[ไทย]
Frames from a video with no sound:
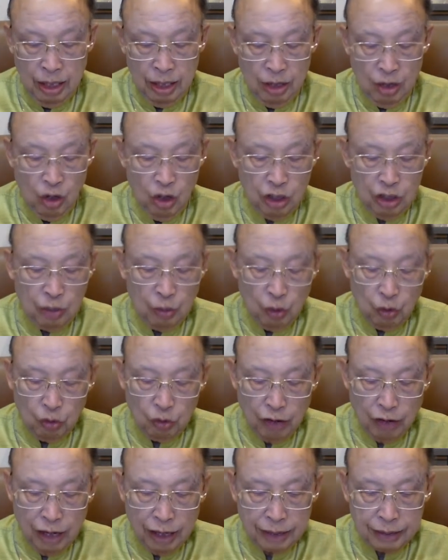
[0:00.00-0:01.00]
ข้อสิบหก
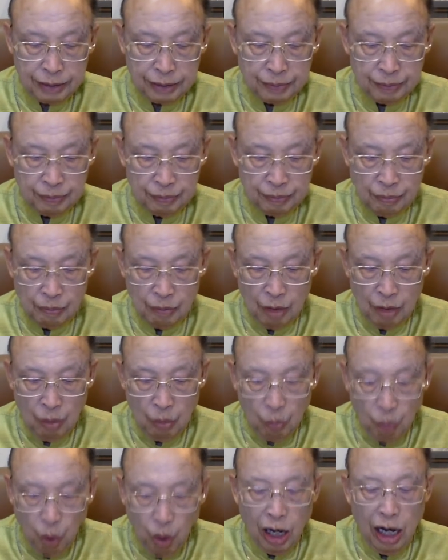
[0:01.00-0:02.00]
ว่า
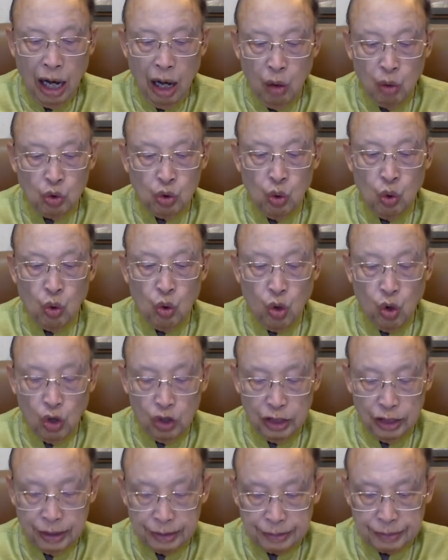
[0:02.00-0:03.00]
พวกเขาทุกคน
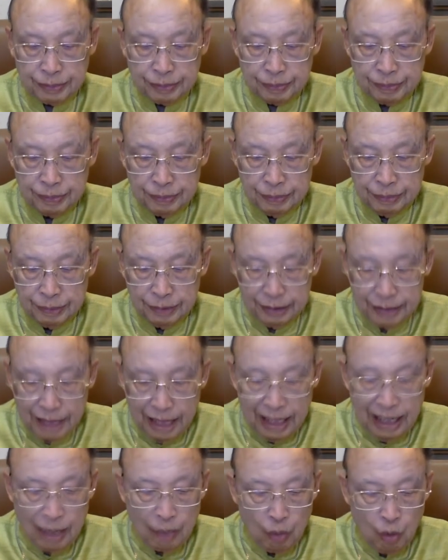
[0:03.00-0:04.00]
ได้
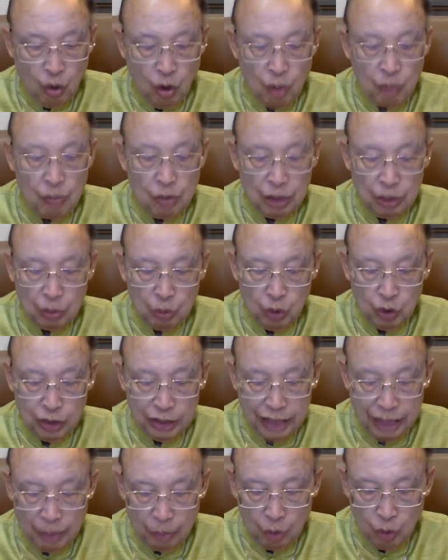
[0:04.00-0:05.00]
รับความบริบูรณ์
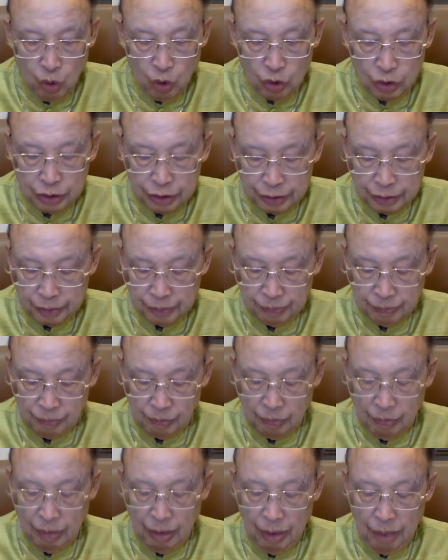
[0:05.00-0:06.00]
จากพง
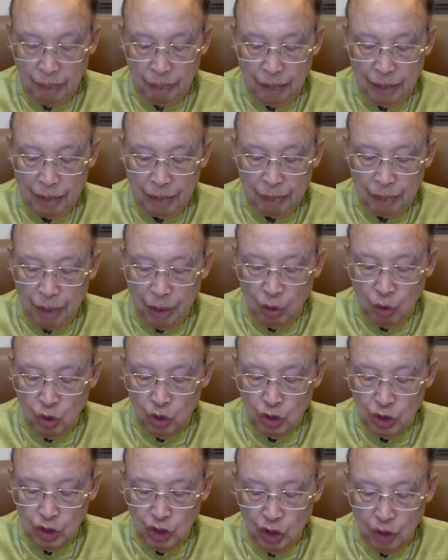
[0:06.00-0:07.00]
เป็นพระคุณ
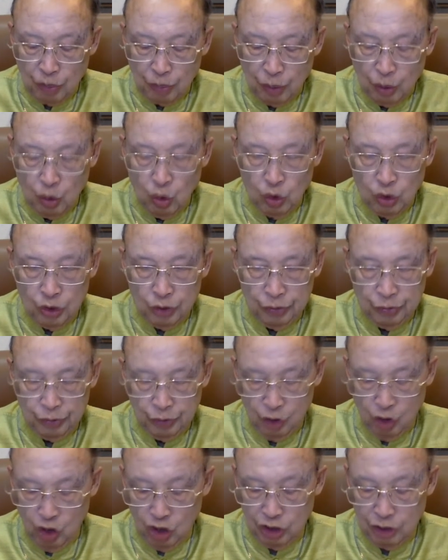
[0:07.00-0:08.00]
สอดพระคุณ
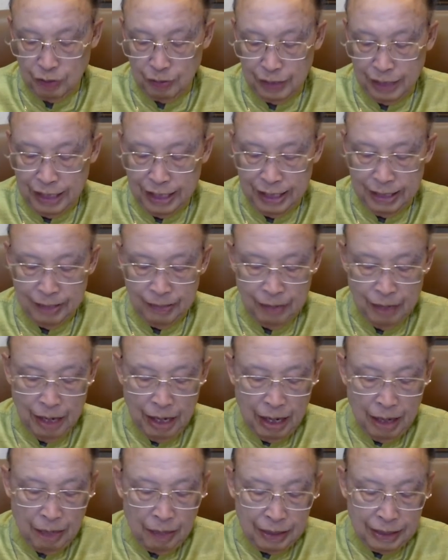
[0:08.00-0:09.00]
ข้อ
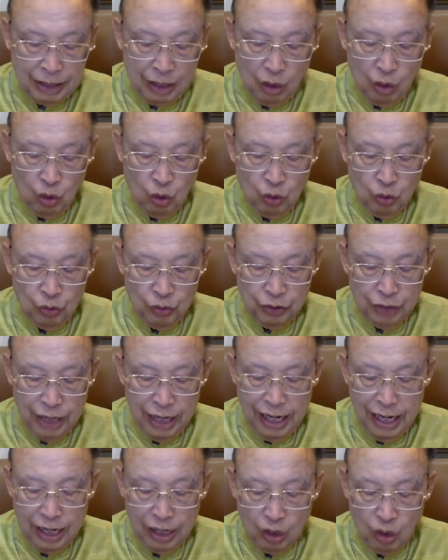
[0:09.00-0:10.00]
17 พระเจ้าได้
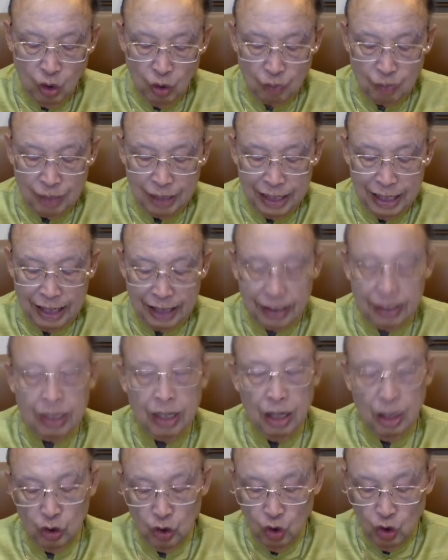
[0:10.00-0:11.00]
ให้กฎบัญญัติ
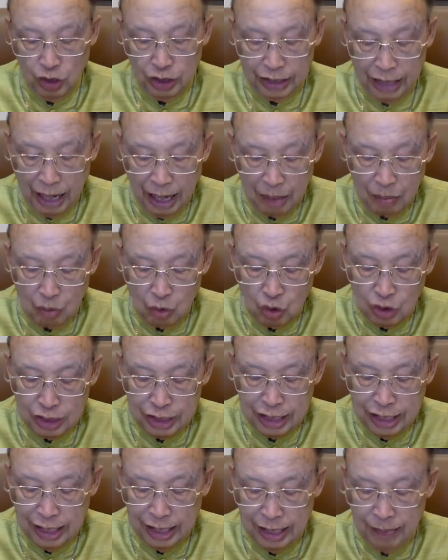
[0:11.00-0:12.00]
โดยทางโมเส
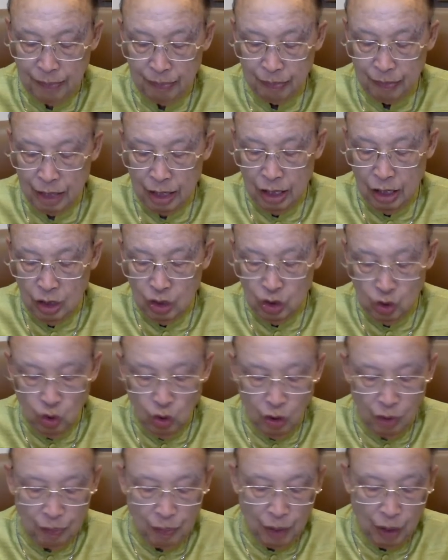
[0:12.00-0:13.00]
สส่วน
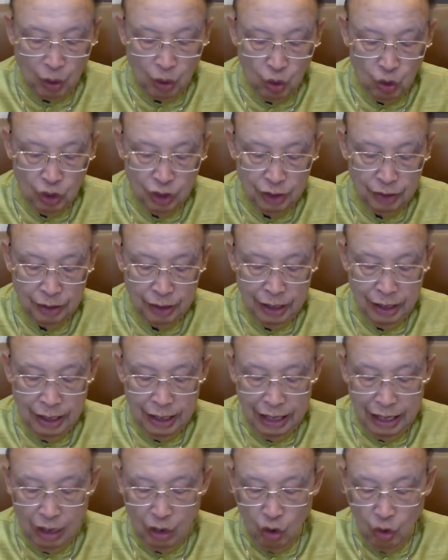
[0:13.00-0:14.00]
พระคุณ
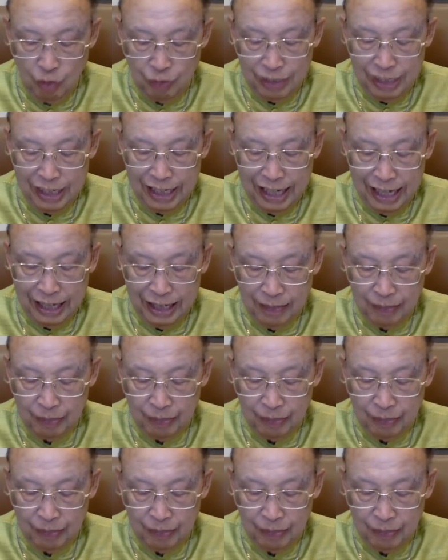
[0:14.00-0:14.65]
และ ความจริงนั้น